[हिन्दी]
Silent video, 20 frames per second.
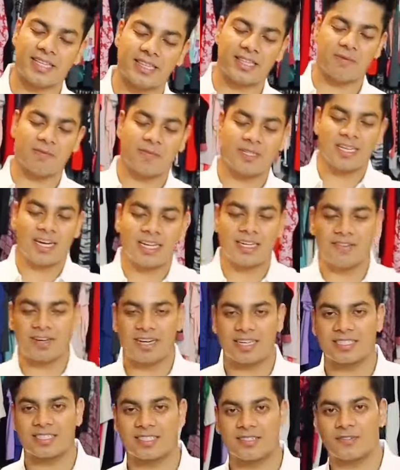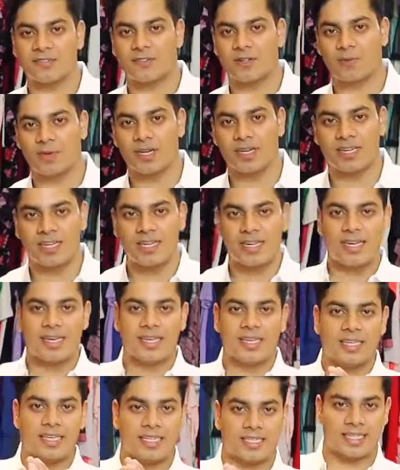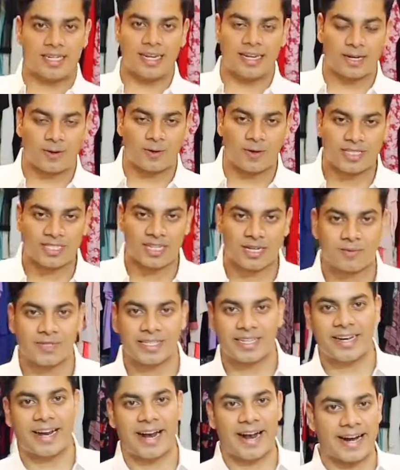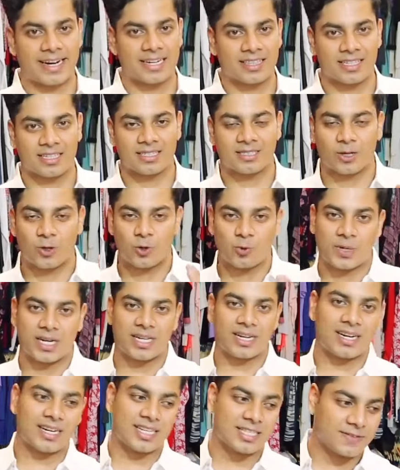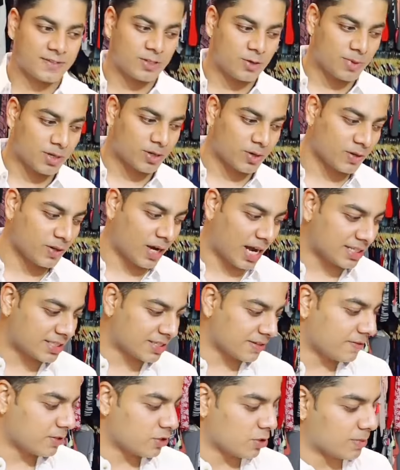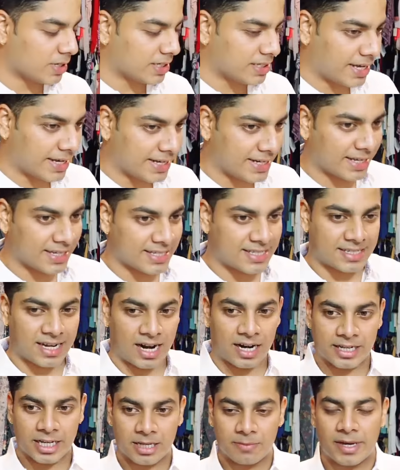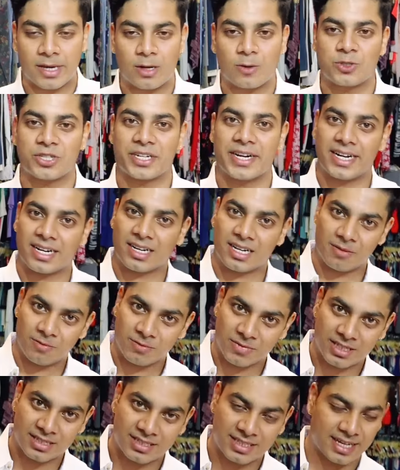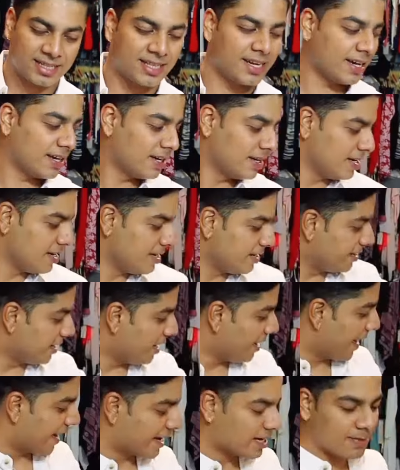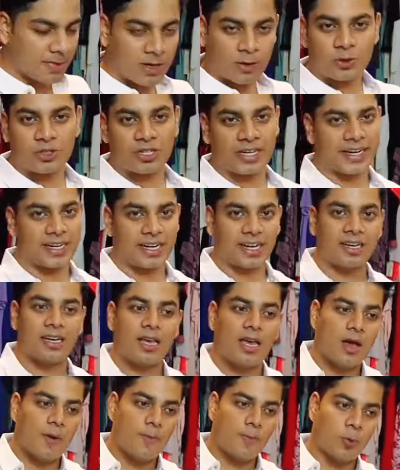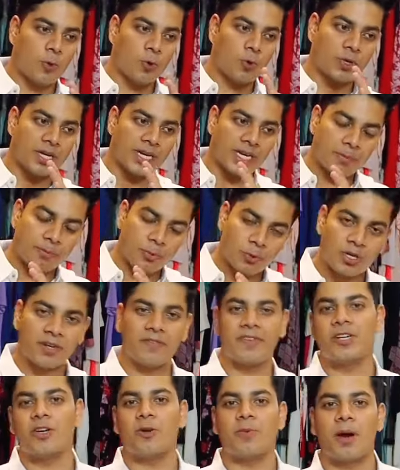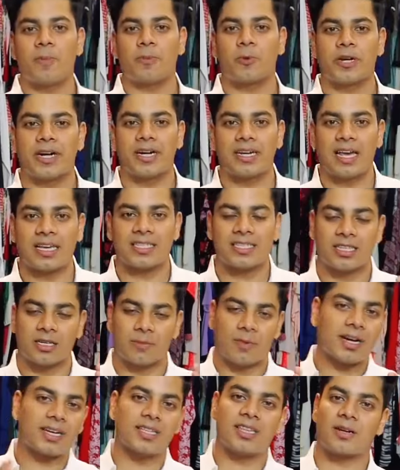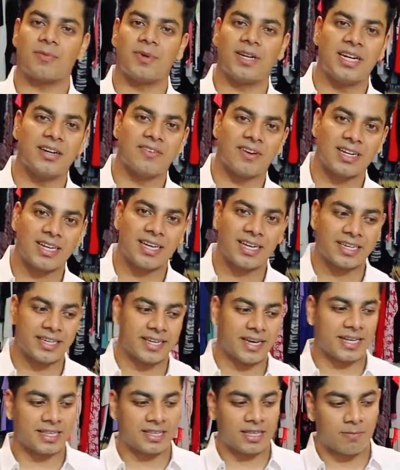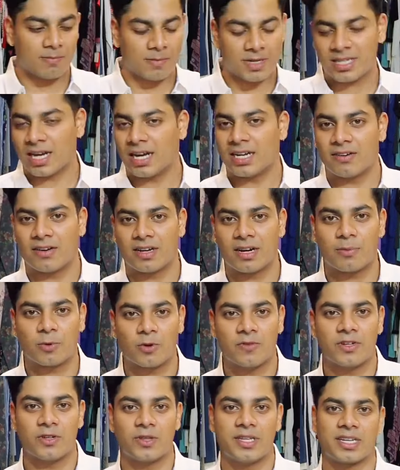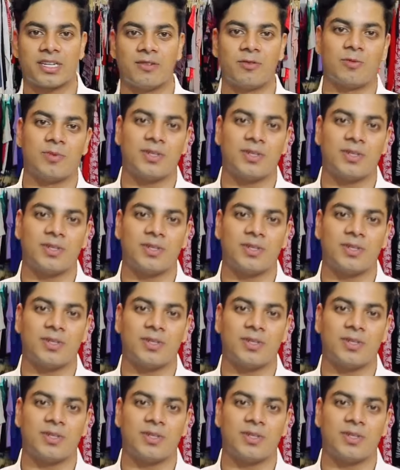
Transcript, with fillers: एकदम मजा आने वाला आज की इस वीडियो में इसलिए रिक्वेस्ट आपसे कि एंड तक जरूर बने रहना इस वीडियो में क्योंकि आज की वीडियो में ये नहीं कि स्टार्टिंग में कुछ रेट कम ज्यादा है या एंड में कुछ रेट है पूरी की पूरी वीडियो में आपको रेट ऐसे धमाकेदार मिलने वाले हैं कि एकदम मजा आने वाला आपको वीडियो देखने